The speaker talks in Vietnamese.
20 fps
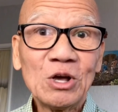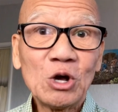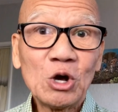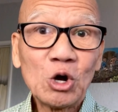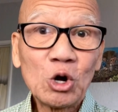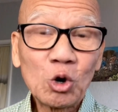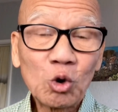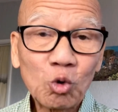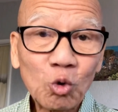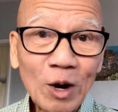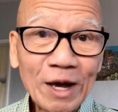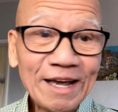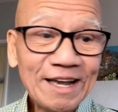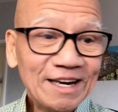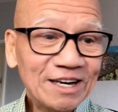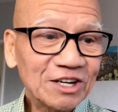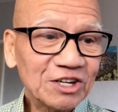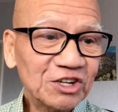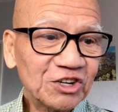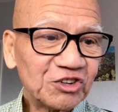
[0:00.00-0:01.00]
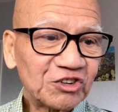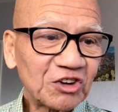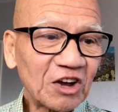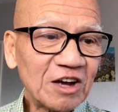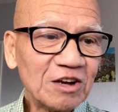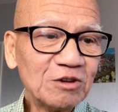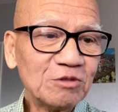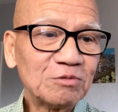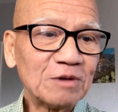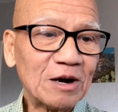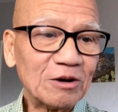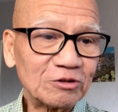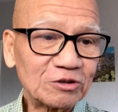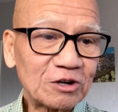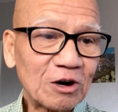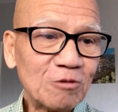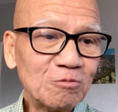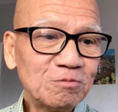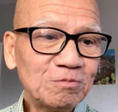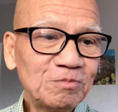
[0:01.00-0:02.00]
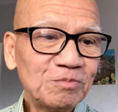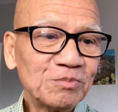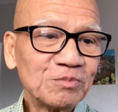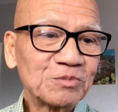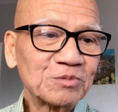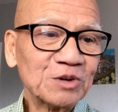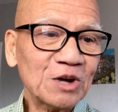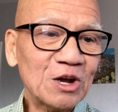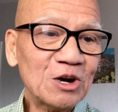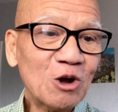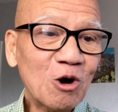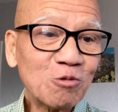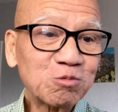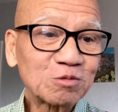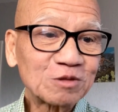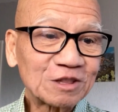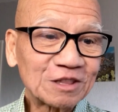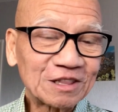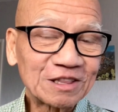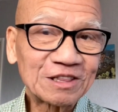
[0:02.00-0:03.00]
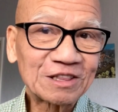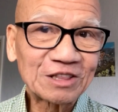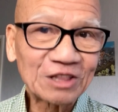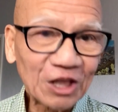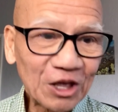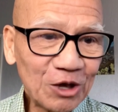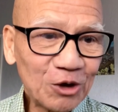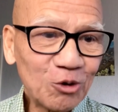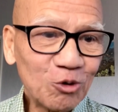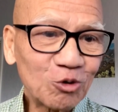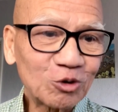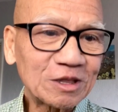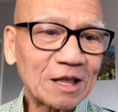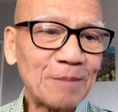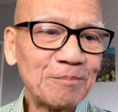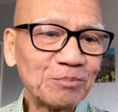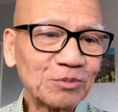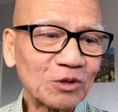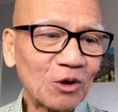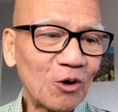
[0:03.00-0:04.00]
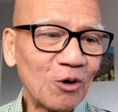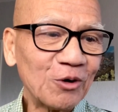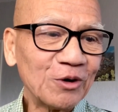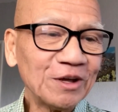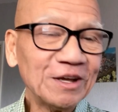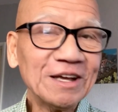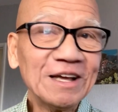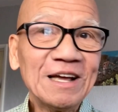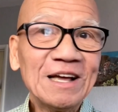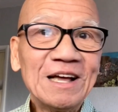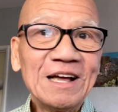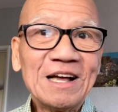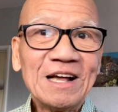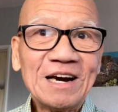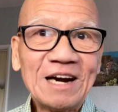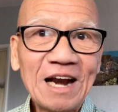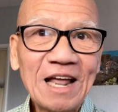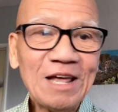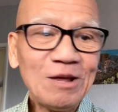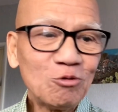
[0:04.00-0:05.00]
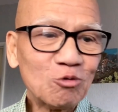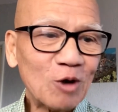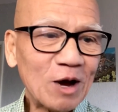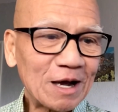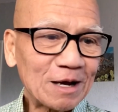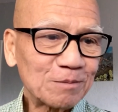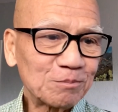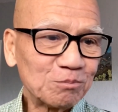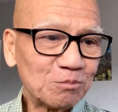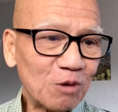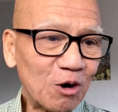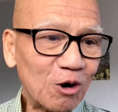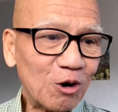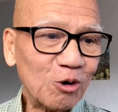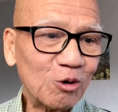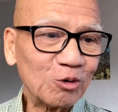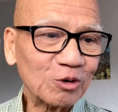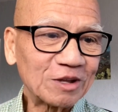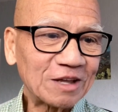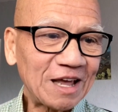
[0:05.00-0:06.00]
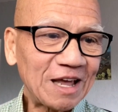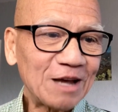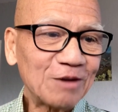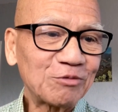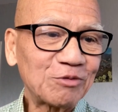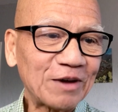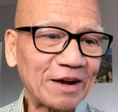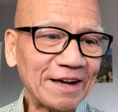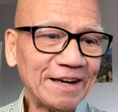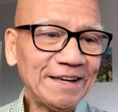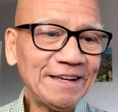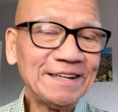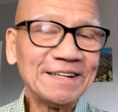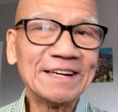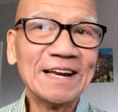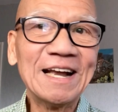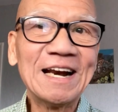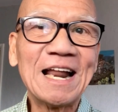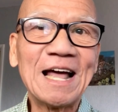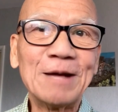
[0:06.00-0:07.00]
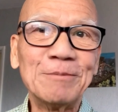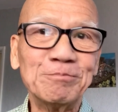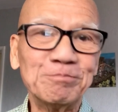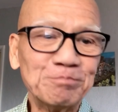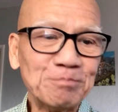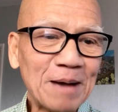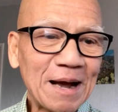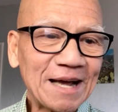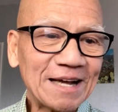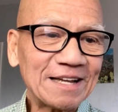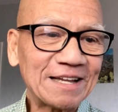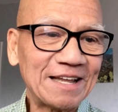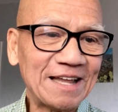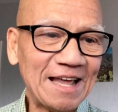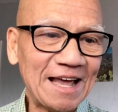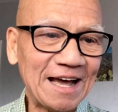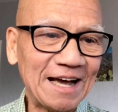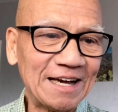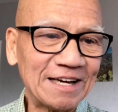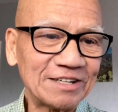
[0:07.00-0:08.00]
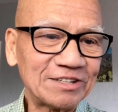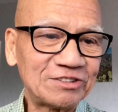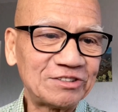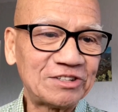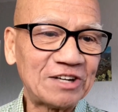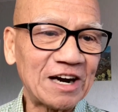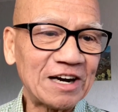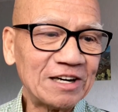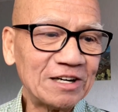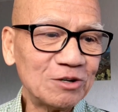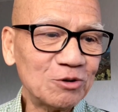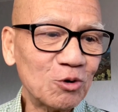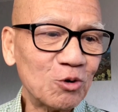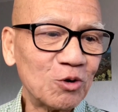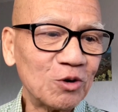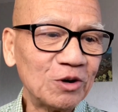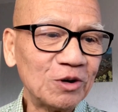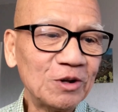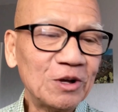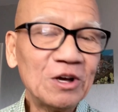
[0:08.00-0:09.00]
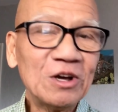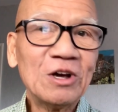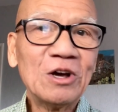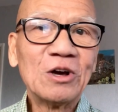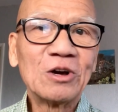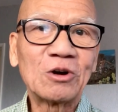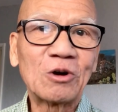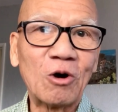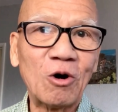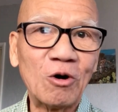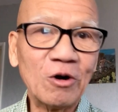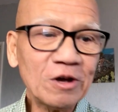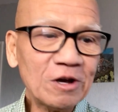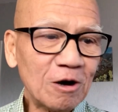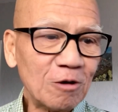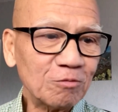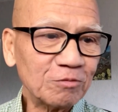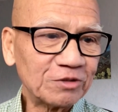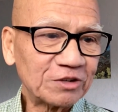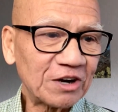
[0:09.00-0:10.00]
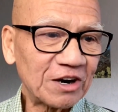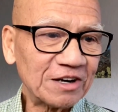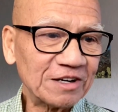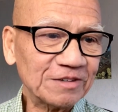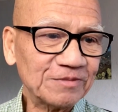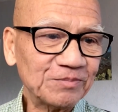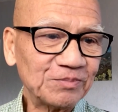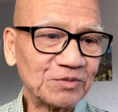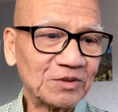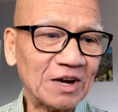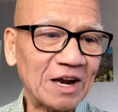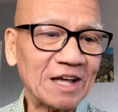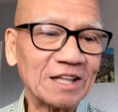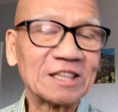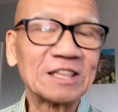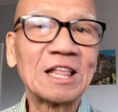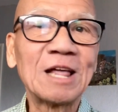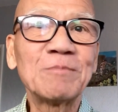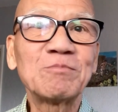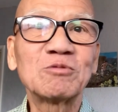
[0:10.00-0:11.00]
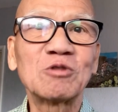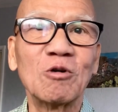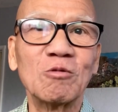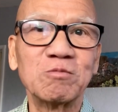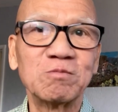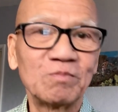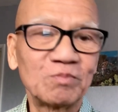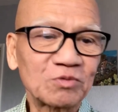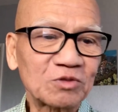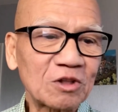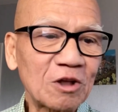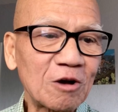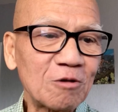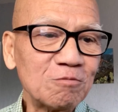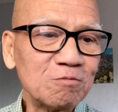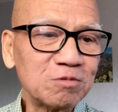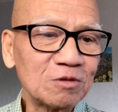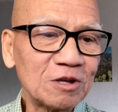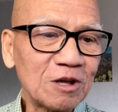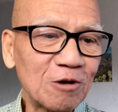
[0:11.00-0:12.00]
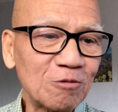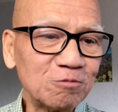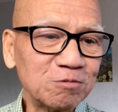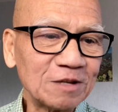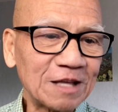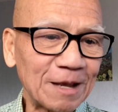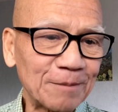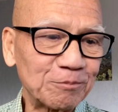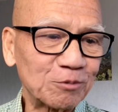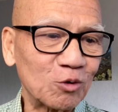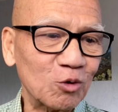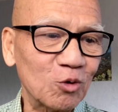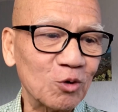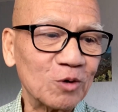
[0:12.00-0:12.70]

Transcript: quay lửa sân vào trong để đốt tiêu tâm tối lấy quạt bồ che phẩy để làm mát dạ tranh đua cõi hồng trần lại tiếp tục thông dông nhập cuộc